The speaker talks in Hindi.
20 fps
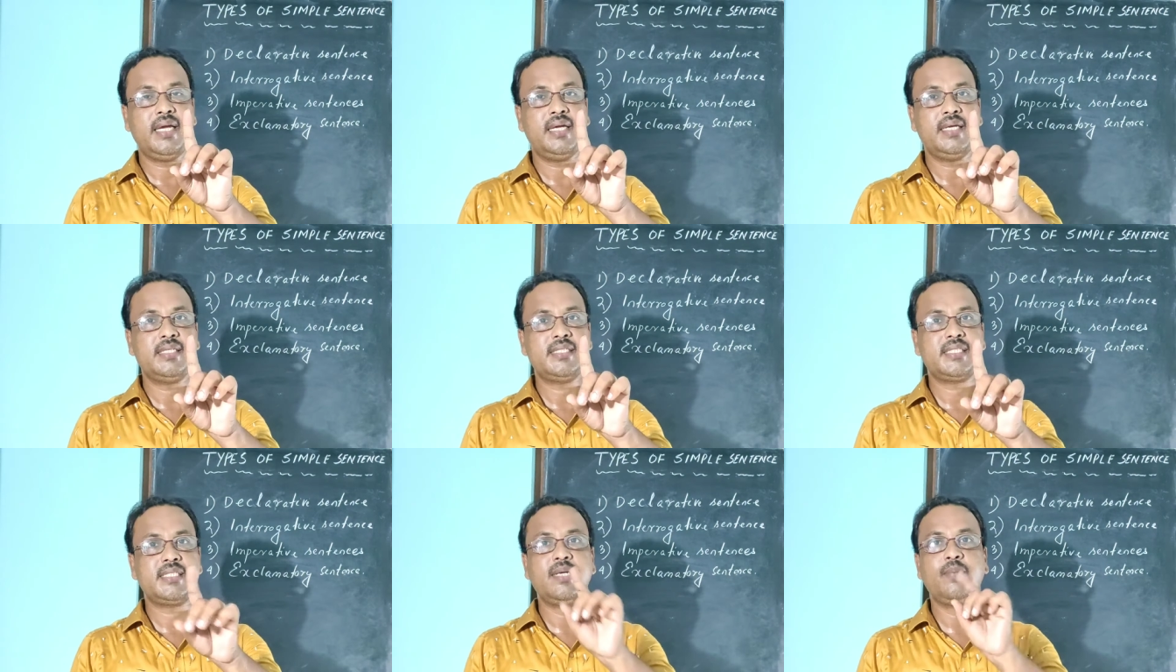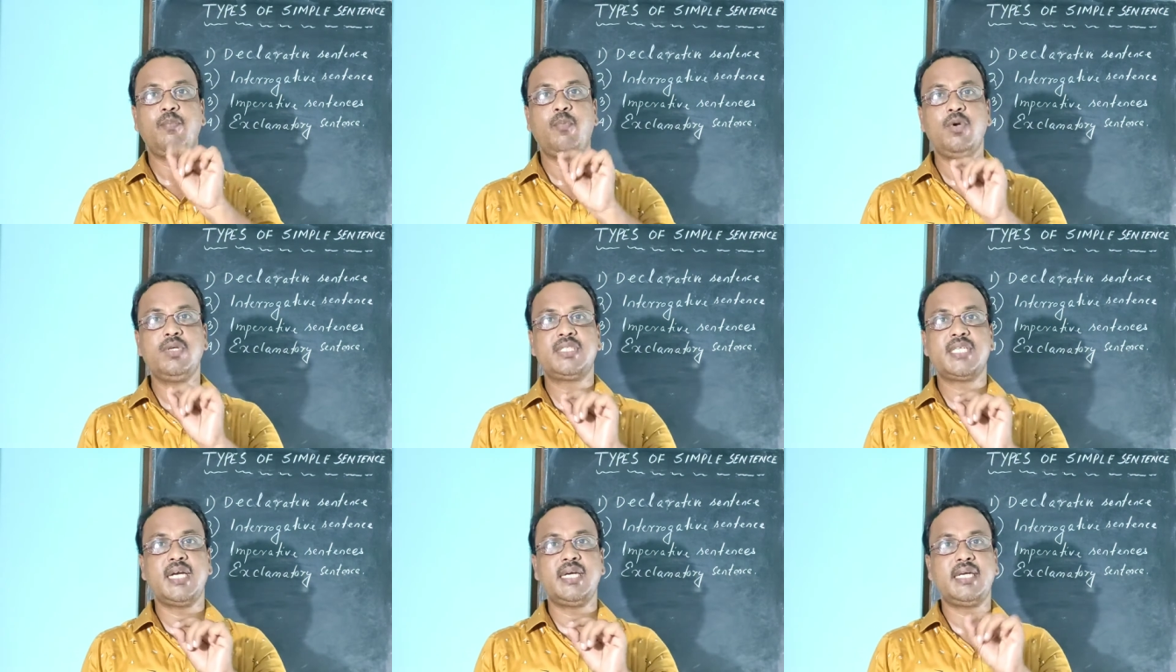कि
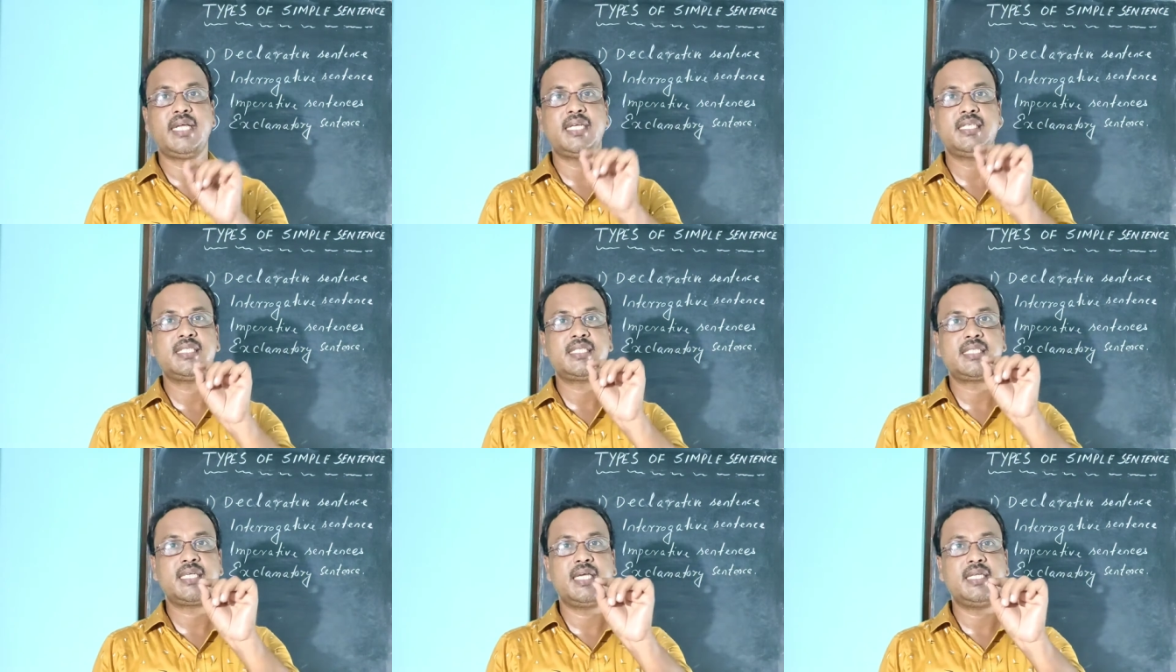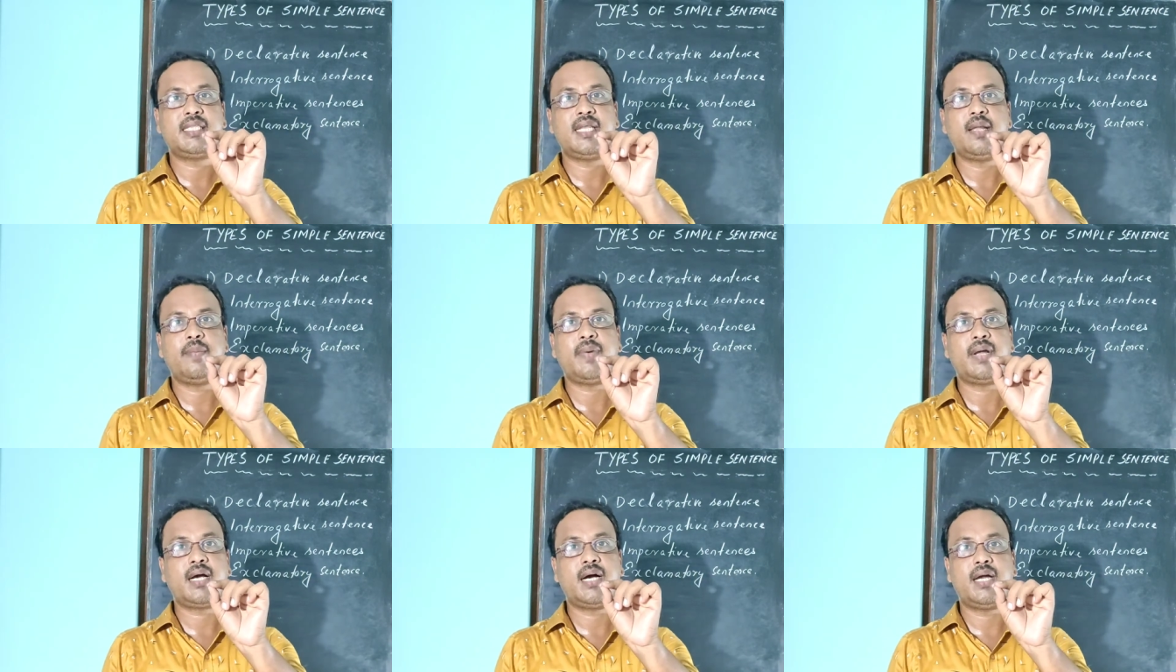सिंपल सेंटेंस कितने
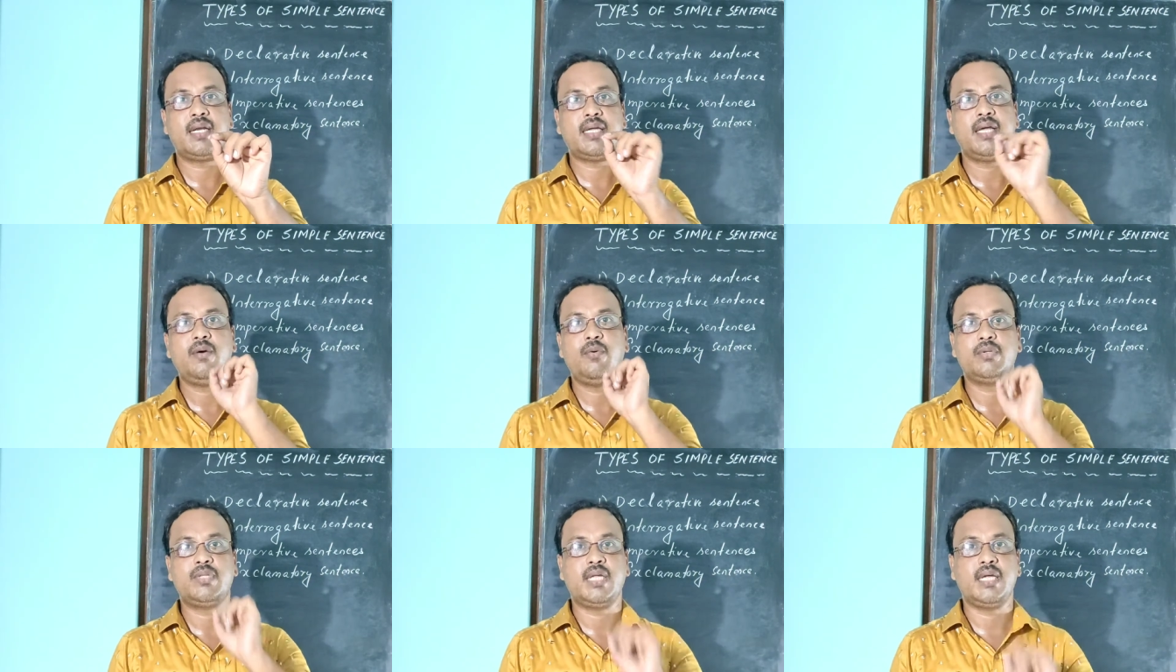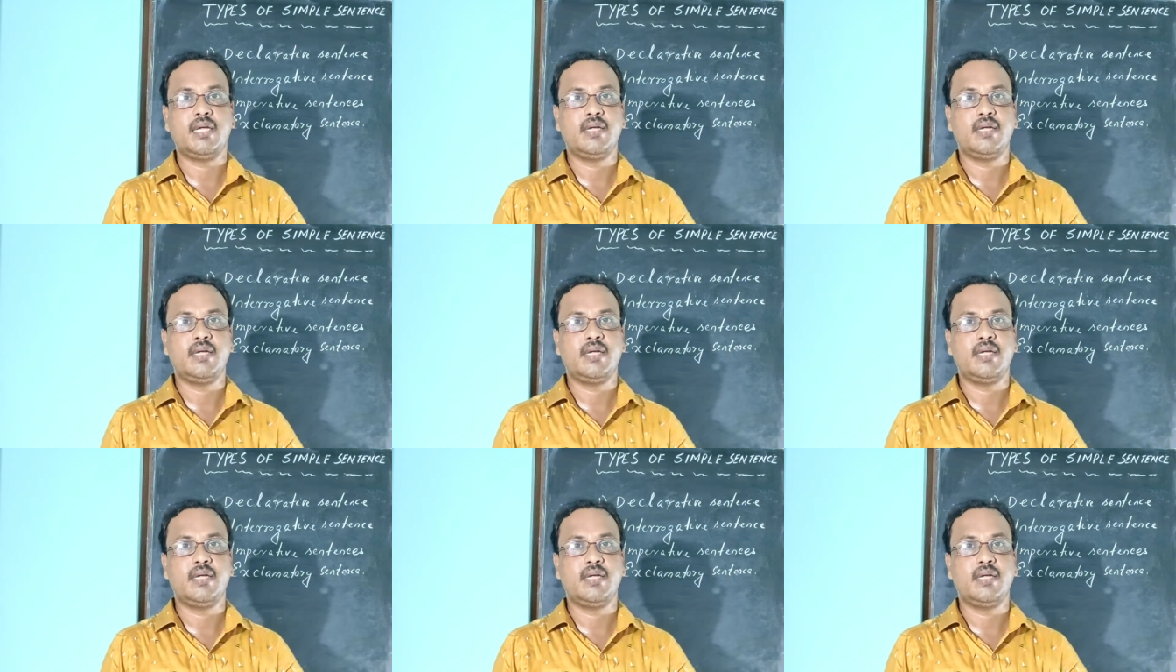प्रकार के होते